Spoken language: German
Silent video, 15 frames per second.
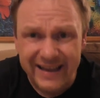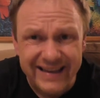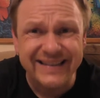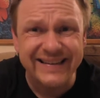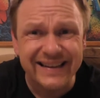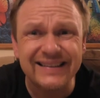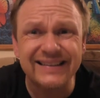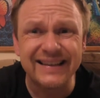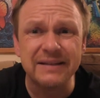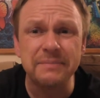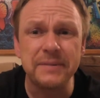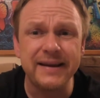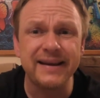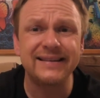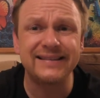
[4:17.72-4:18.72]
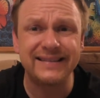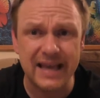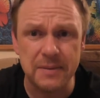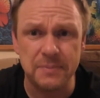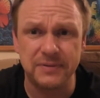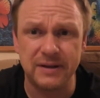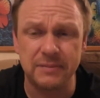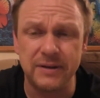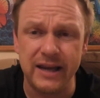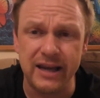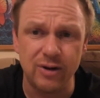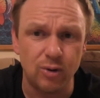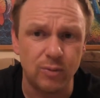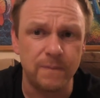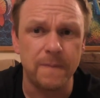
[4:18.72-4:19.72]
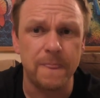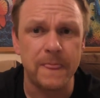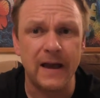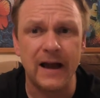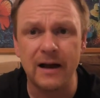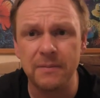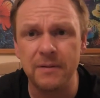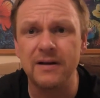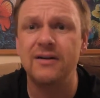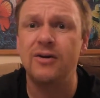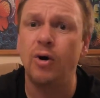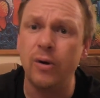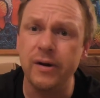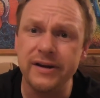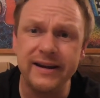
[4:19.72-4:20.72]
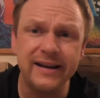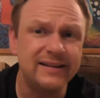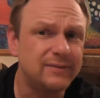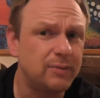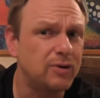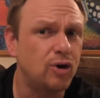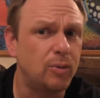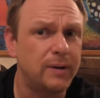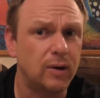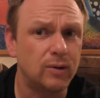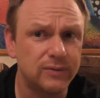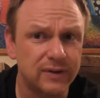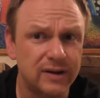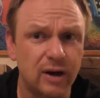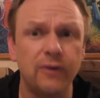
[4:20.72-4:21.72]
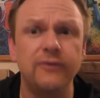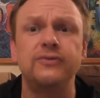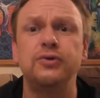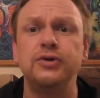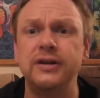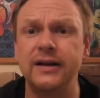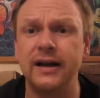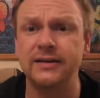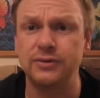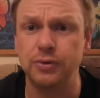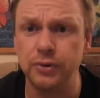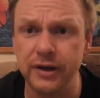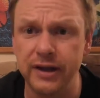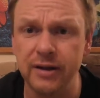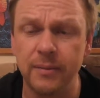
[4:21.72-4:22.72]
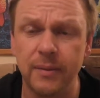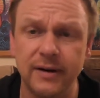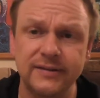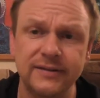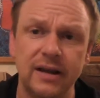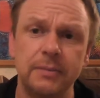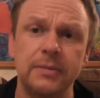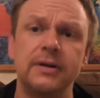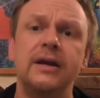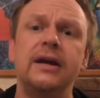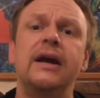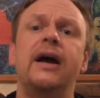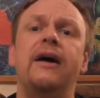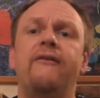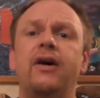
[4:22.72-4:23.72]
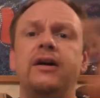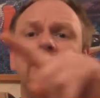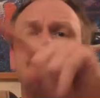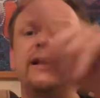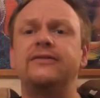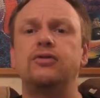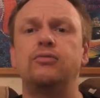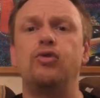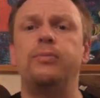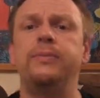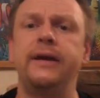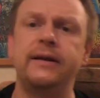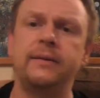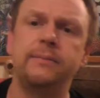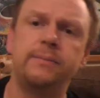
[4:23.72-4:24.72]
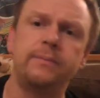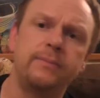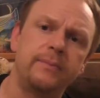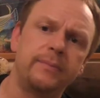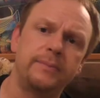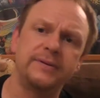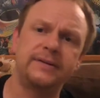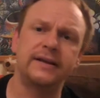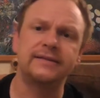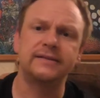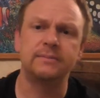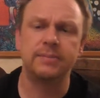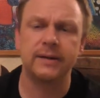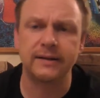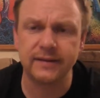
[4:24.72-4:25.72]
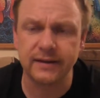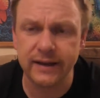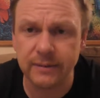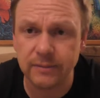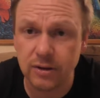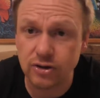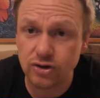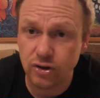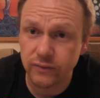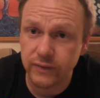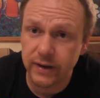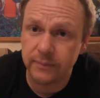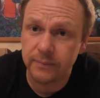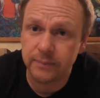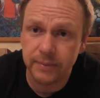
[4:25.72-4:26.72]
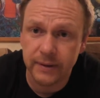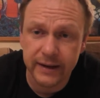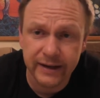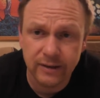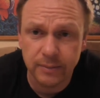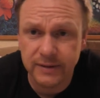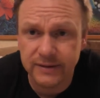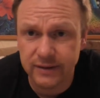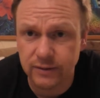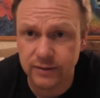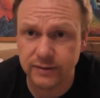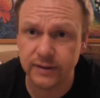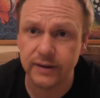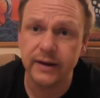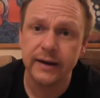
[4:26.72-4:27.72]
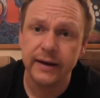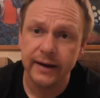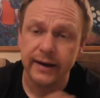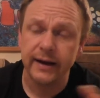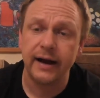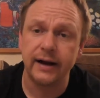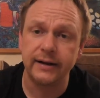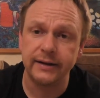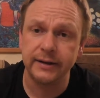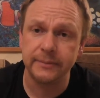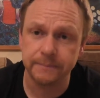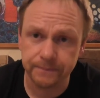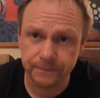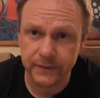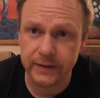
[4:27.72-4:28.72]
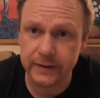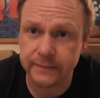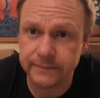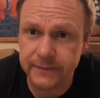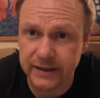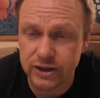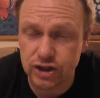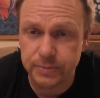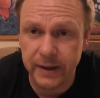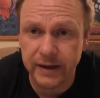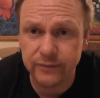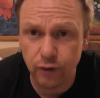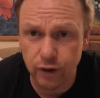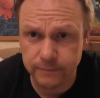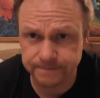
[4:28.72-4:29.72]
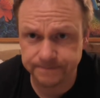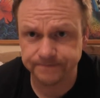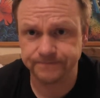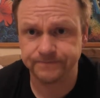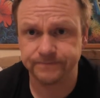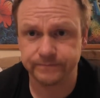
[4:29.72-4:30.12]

interessieren mich ja selbst im Kino. Aber Olchis waren komplett ausverkauft durch die ganzen Hygienemaßnahmen, war halt ringsum um jeden besetzten Platz hat eben schon wieder belegt, beziehungsweise halt eben äh, ja, gesperrt worden.